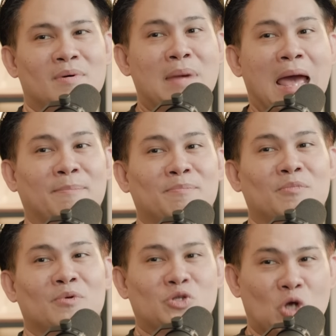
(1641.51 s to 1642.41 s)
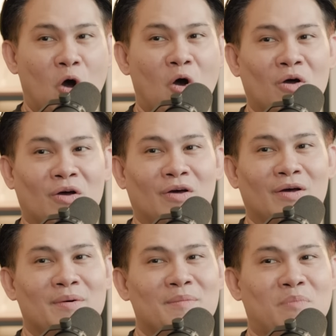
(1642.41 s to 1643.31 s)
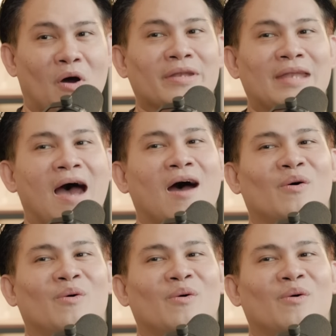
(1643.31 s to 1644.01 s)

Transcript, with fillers: แบบจองผ่อนดาว